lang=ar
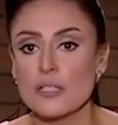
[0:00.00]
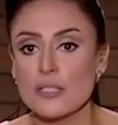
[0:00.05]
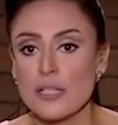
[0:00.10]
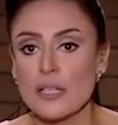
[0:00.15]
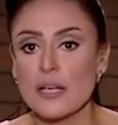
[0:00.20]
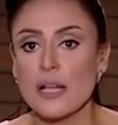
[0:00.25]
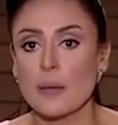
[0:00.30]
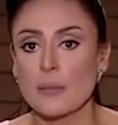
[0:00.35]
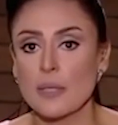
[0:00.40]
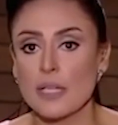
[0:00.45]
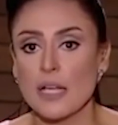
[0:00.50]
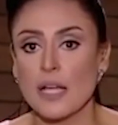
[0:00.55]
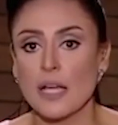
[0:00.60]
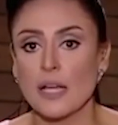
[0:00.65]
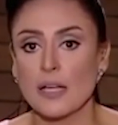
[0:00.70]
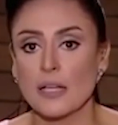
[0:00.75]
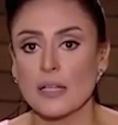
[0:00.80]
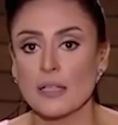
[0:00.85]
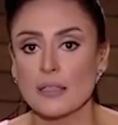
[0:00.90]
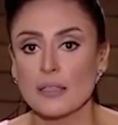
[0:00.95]
السرقة
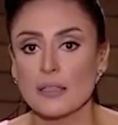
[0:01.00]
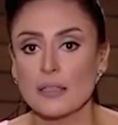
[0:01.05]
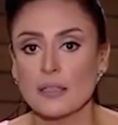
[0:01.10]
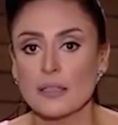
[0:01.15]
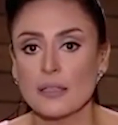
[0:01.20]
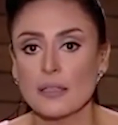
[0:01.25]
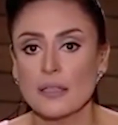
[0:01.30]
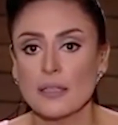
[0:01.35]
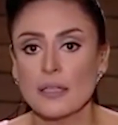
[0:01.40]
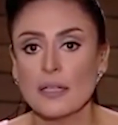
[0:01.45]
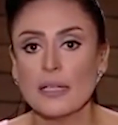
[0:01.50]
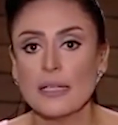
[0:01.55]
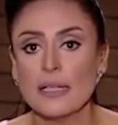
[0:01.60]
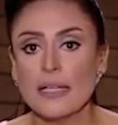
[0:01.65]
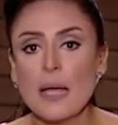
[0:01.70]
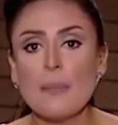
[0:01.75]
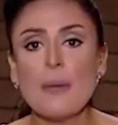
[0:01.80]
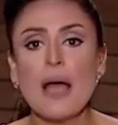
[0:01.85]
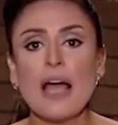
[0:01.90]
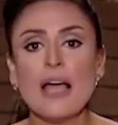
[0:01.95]
منها
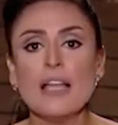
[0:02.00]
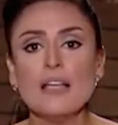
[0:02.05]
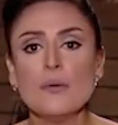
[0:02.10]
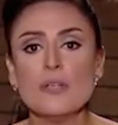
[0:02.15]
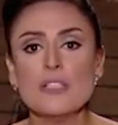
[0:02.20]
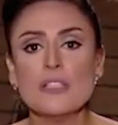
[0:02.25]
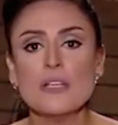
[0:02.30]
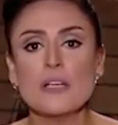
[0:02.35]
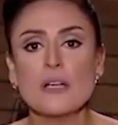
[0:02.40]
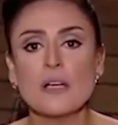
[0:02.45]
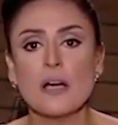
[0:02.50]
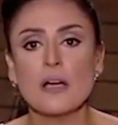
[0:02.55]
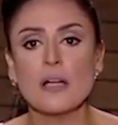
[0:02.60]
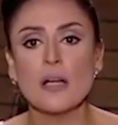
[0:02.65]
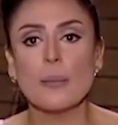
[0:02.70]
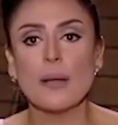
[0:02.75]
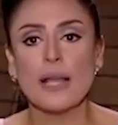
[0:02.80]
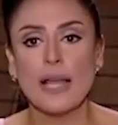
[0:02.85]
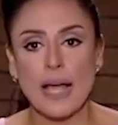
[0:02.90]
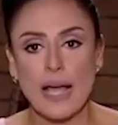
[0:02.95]
يا معالي وزير
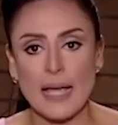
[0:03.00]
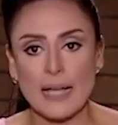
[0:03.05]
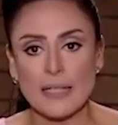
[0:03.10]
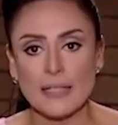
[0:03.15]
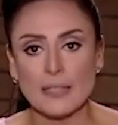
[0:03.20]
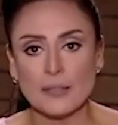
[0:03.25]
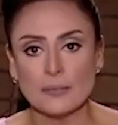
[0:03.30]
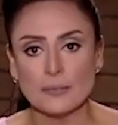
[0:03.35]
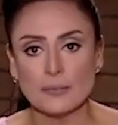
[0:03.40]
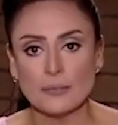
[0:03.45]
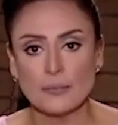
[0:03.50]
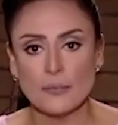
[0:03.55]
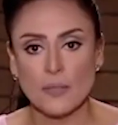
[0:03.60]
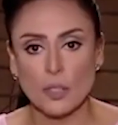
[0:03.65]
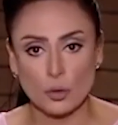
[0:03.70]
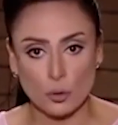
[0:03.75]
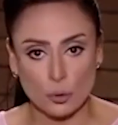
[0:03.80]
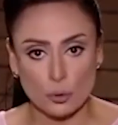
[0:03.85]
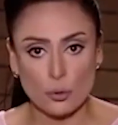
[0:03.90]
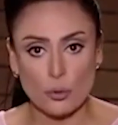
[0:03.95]
الكهرباء الحالي
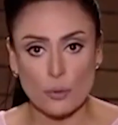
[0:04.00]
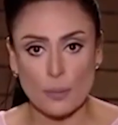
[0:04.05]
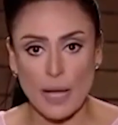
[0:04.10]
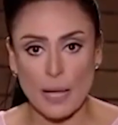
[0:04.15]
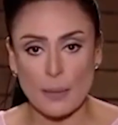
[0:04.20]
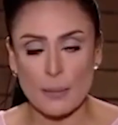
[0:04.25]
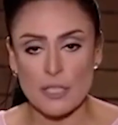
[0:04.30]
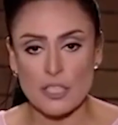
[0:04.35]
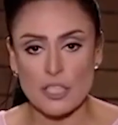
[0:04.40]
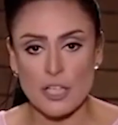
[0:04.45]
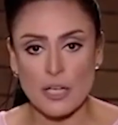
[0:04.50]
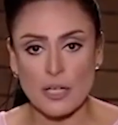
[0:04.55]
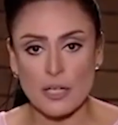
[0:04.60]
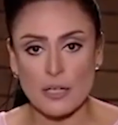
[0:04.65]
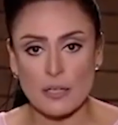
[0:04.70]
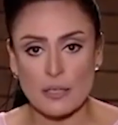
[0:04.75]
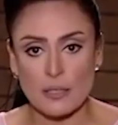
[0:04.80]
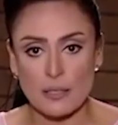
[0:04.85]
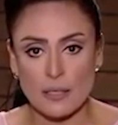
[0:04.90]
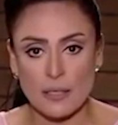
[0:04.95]
الدكتور محمد
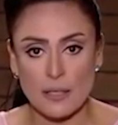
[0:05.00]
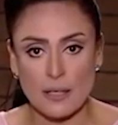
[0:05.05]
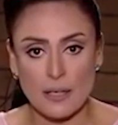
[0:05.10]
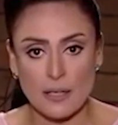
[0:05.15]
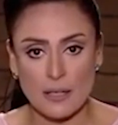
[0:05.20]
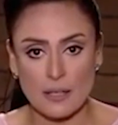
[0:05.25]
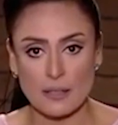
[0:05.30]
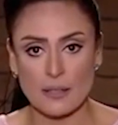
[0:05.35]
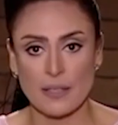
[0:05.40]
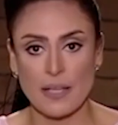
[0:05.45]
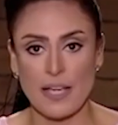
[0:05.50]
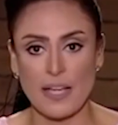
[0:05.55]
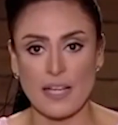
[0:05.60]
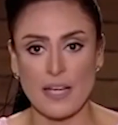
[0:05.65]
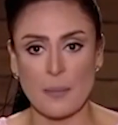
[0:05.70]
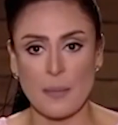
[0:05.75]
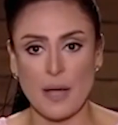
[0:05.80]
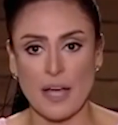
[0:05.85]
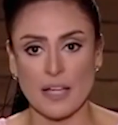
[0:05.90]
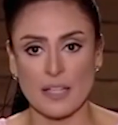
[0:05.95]
شاكر
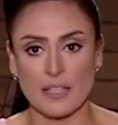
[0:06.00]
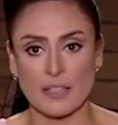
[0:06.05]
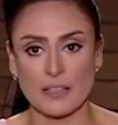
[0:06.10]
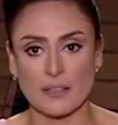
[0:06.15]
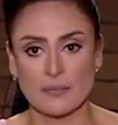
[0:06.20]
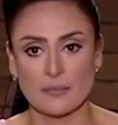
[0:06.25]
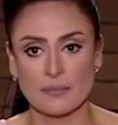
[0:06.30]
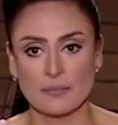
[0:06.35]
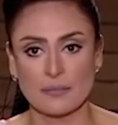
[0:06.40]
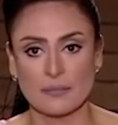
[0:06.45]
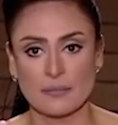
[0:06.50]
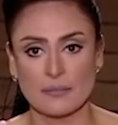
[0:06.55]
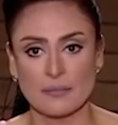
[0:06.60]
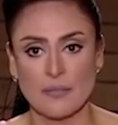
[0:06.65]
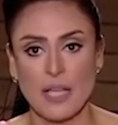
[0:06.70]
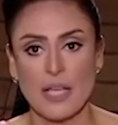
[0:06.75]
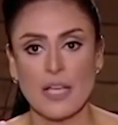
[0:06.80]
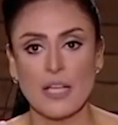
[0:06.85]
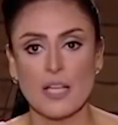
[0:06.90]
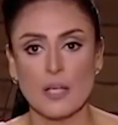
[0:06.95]
احنا معاك
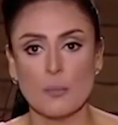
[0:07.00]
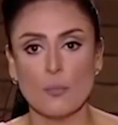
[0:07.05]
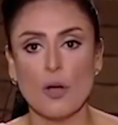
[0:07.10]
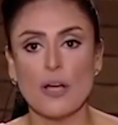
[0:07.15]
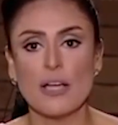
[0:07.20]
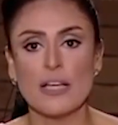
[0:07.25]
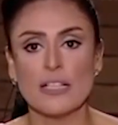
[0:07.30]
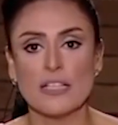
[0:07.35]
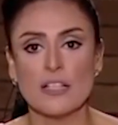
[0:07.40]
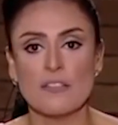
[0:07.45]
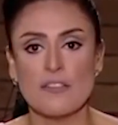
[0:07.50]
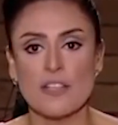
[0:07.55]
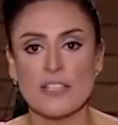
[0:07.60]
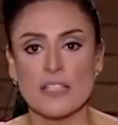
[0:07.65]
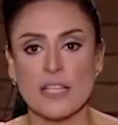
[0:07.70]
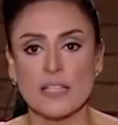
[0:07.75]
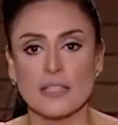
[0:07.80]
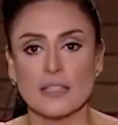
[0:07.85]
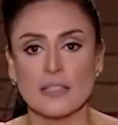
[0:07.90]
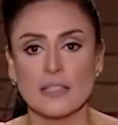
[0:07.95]
لمواجهة
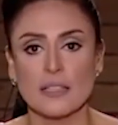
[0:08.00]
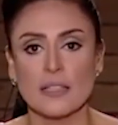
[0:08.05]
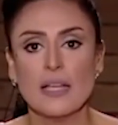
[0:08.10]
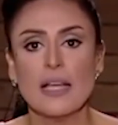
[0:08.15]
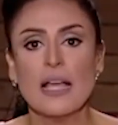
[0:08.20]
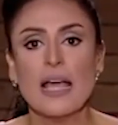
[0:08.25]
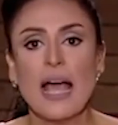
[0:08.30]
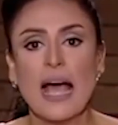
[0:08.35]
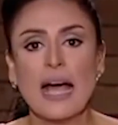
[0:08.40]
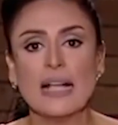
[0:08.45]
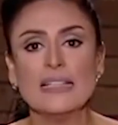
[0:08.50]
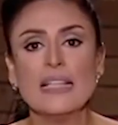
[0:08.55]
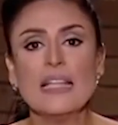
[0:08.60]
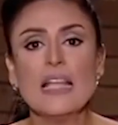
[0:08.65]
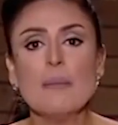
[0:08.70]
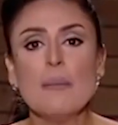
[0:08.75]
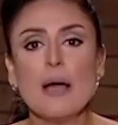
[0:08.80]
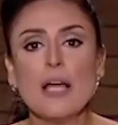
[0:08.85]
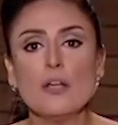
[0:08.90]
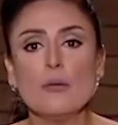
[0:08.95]
الفساد
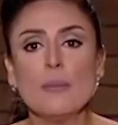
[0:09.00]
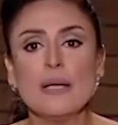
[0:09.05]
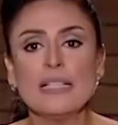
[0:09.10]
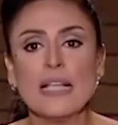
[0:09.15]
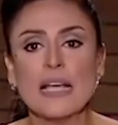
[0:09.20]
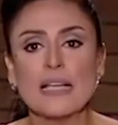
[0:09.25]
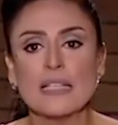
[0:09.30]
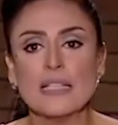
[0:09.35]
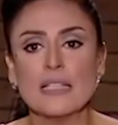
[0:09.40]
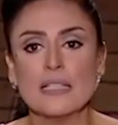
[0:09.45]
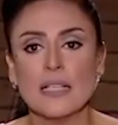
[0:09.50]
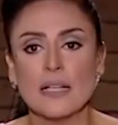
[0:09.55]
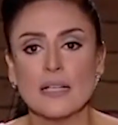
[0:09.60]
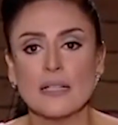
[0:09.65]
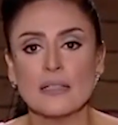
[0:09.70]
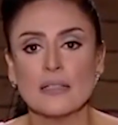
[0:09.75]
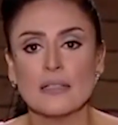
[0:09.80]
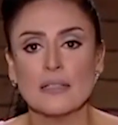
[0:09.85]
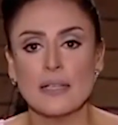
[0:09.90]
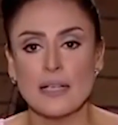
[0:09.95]
عندنا معلومات
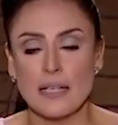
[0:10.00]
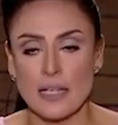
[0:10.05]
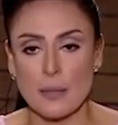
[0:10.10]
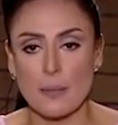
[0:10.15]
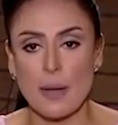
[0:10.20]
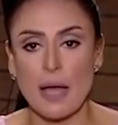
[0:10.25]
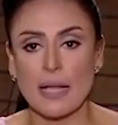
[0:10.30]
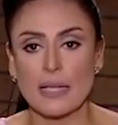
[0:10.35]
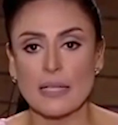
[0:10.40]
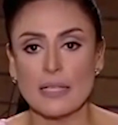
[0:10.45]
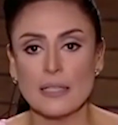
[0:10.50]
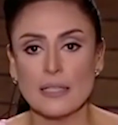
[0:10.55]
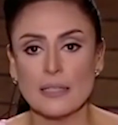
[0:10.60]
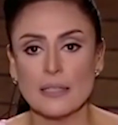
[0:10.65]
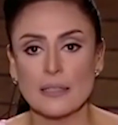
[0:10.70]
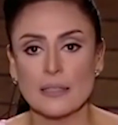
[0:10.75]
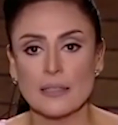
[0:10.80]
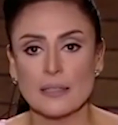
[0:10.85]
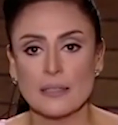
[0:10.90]
أكيدة إن معاليك